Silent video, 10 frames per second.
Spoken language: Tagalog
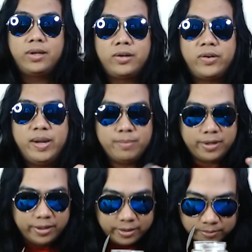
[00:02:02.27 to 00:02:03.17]

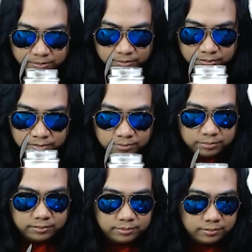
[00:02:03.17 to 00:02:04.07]
creamer.
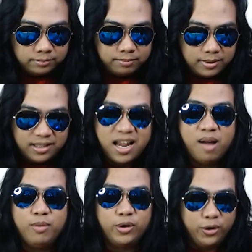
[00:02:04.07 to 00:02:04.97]
Ba't
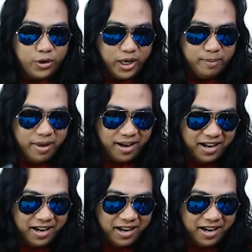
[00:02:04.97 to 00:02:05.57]
naamoy ko yung creamer?